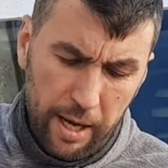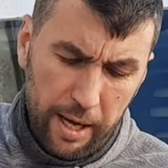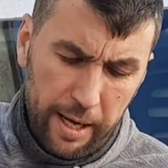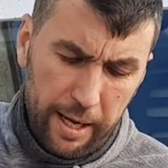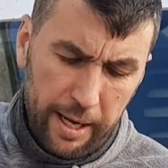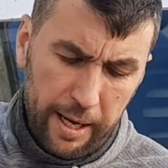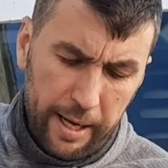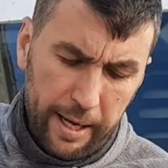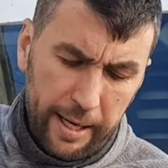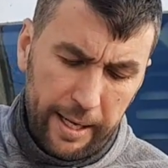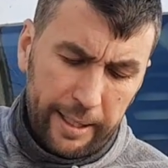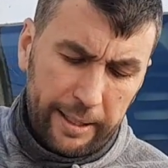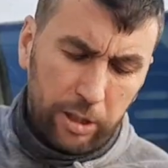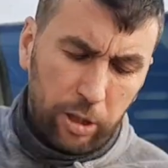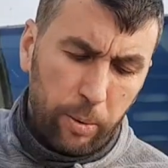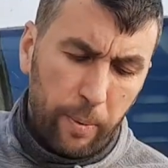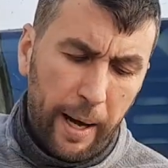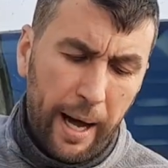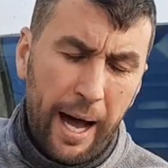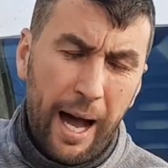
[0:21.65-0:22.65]
Eh,
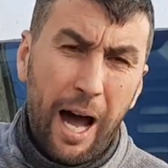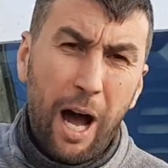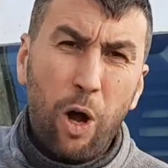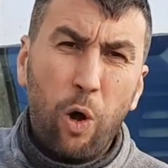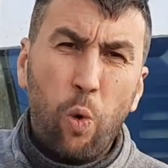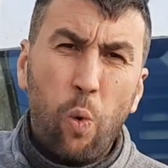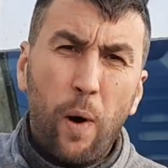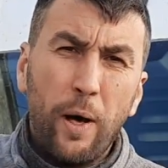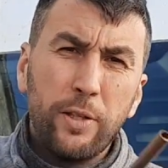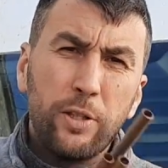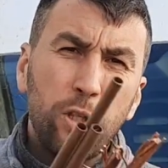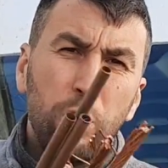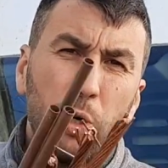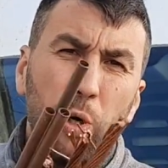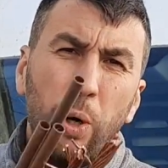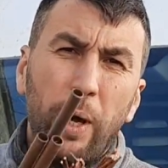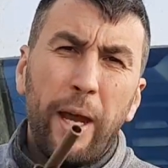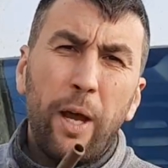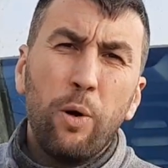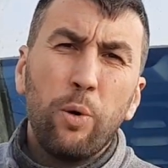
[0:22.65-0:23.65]
esto va a 4
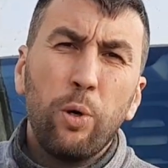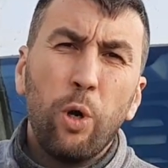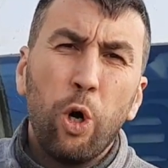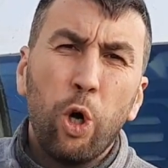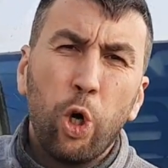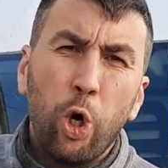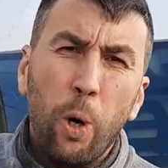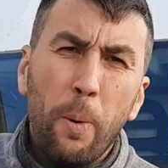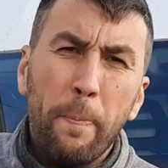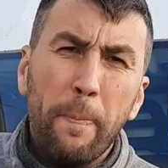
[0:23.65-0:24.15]
euros